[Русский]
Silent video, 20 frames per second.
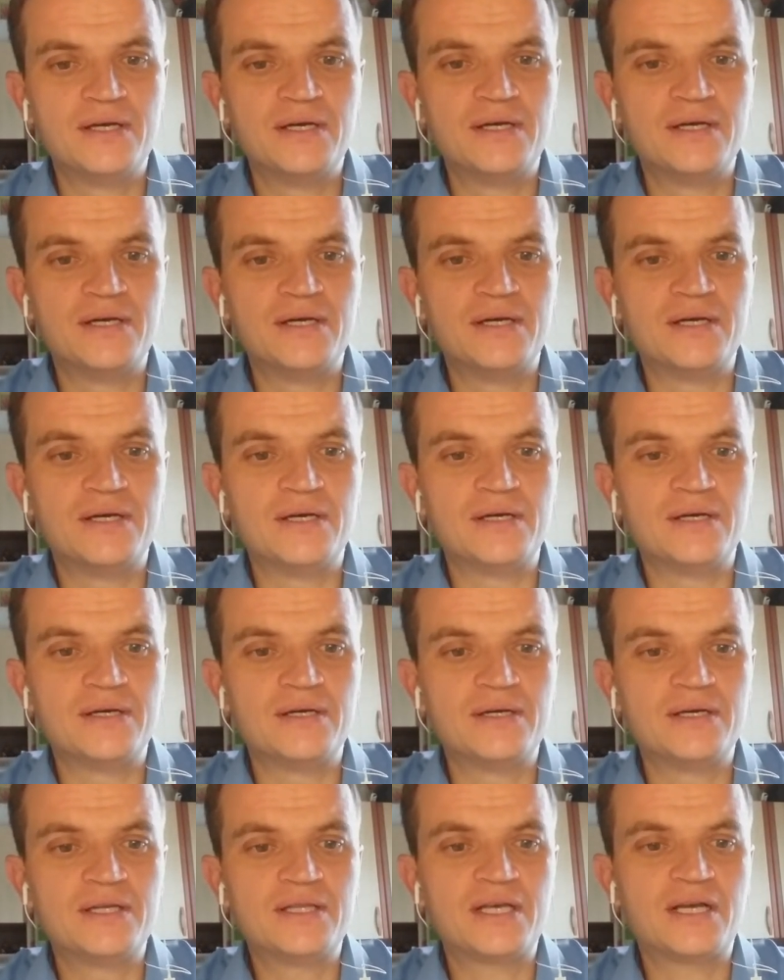а,
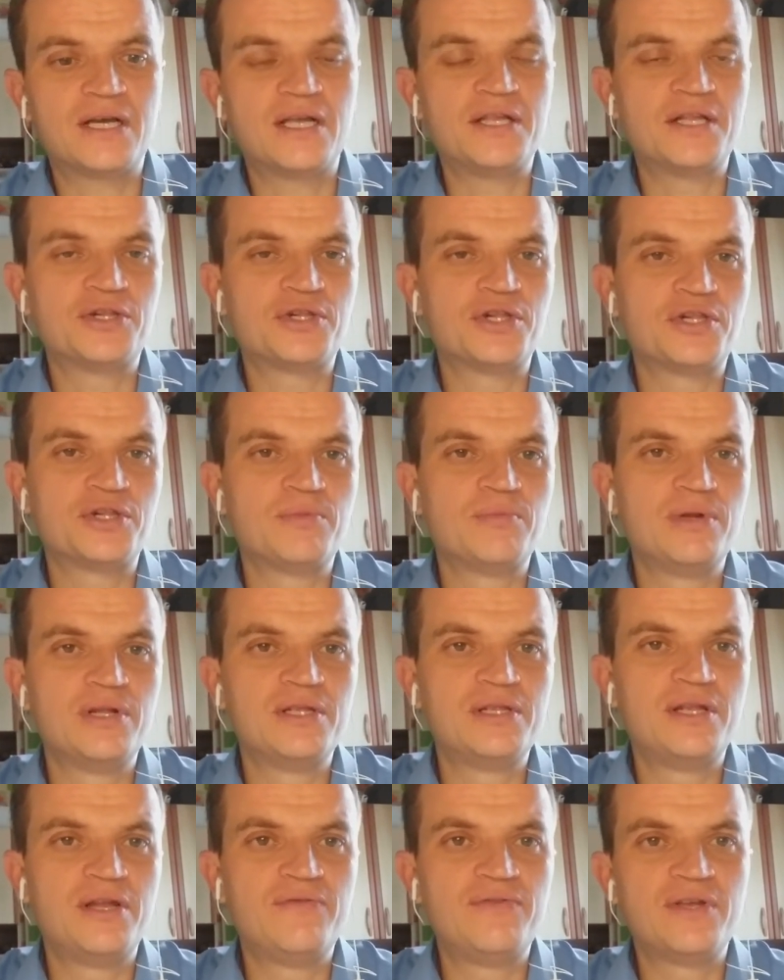это, конечно же, были
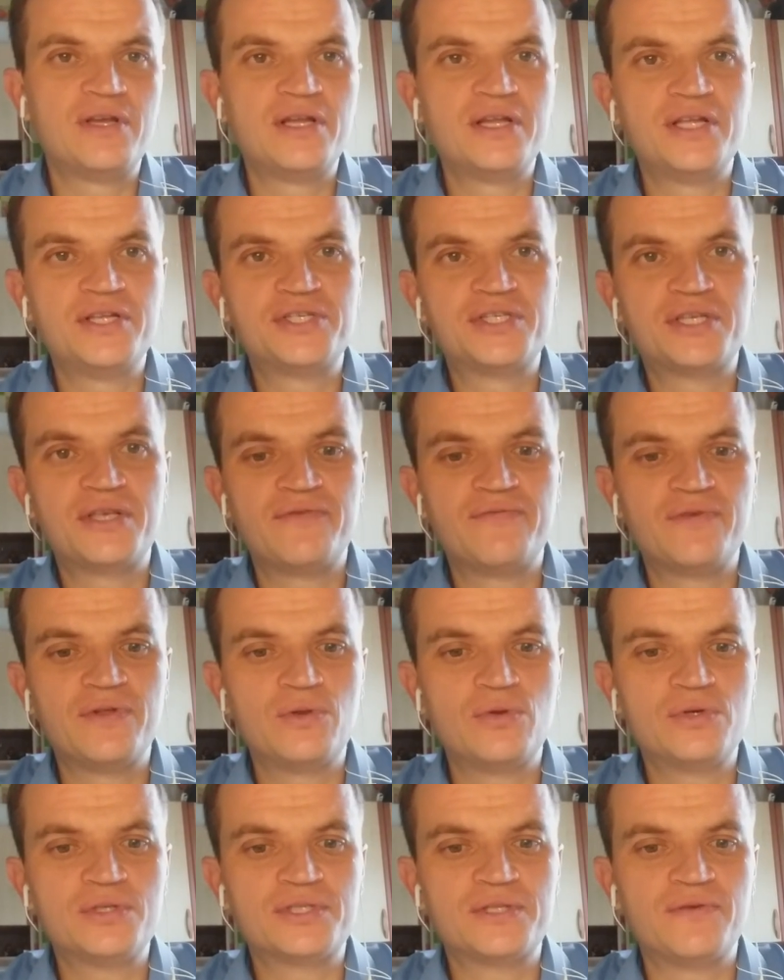древнегреческие
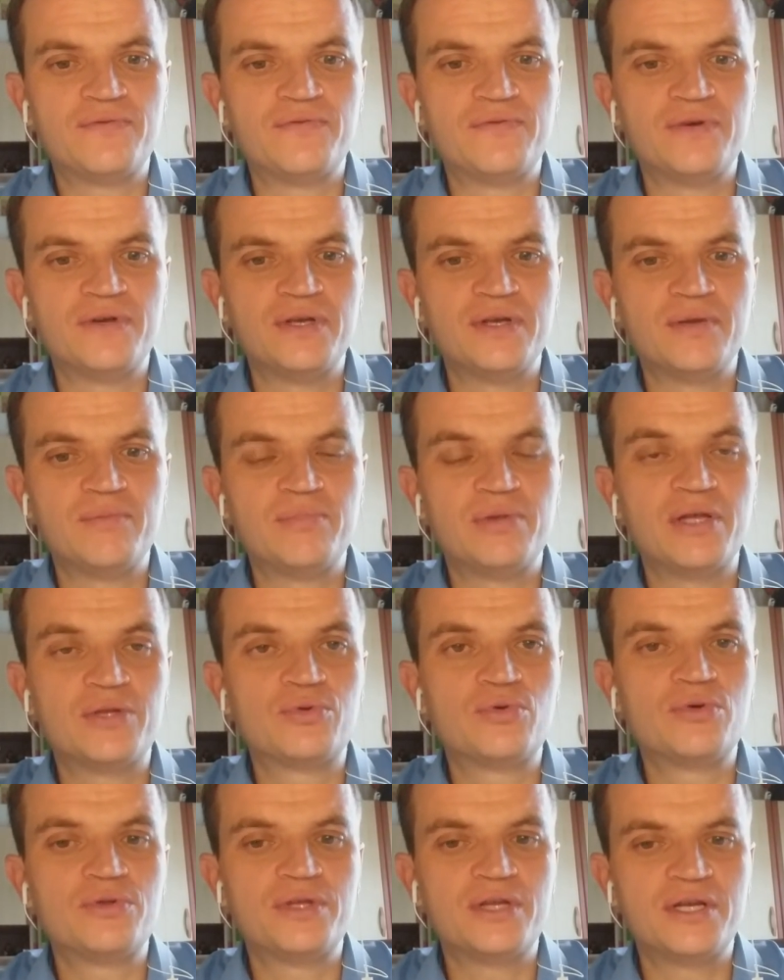философы
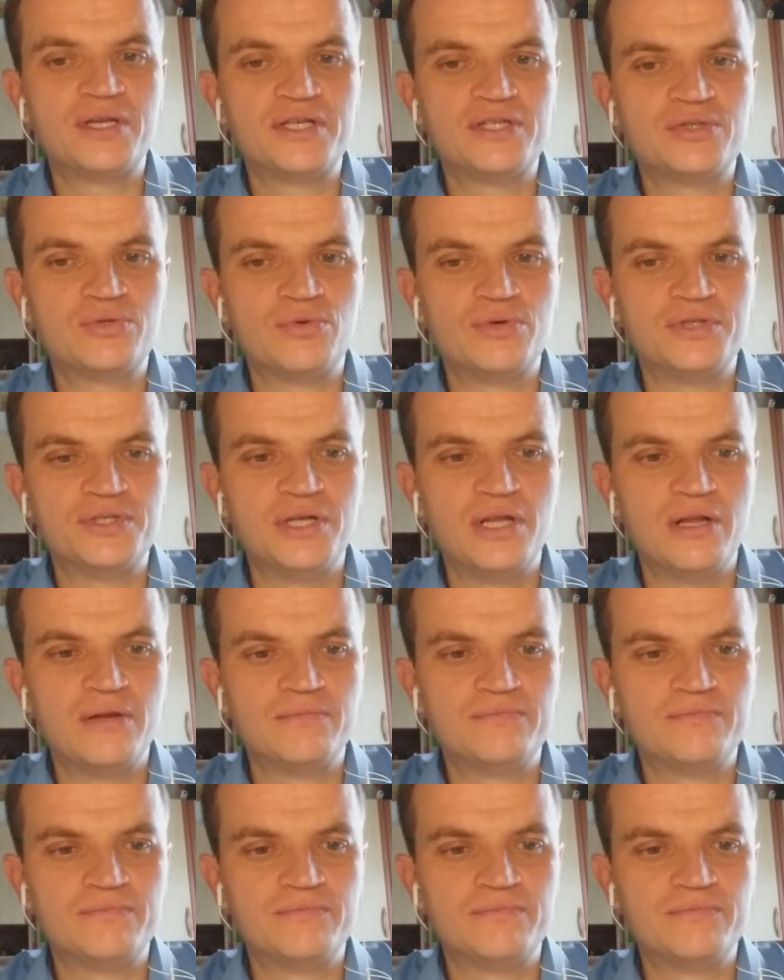Платон и Аристотель,